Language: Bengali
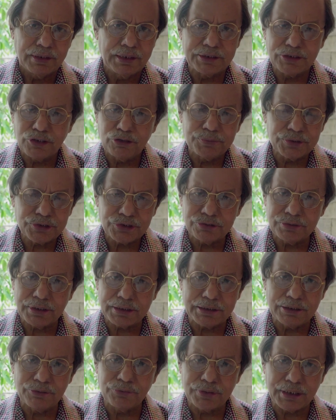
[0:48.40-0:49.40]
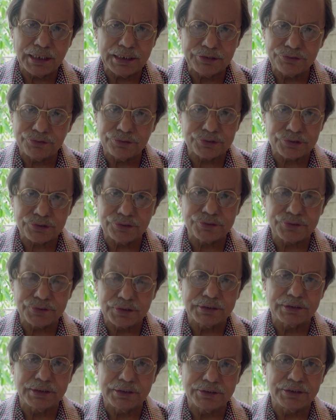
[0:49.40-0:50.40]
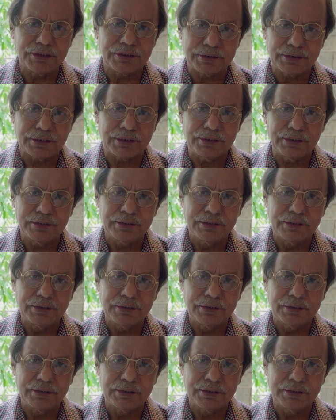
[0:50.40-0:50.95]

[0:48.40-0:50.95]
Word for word: এটা অবশ্যই একটা লোকায়ত সংস্কৃতির চিন্তা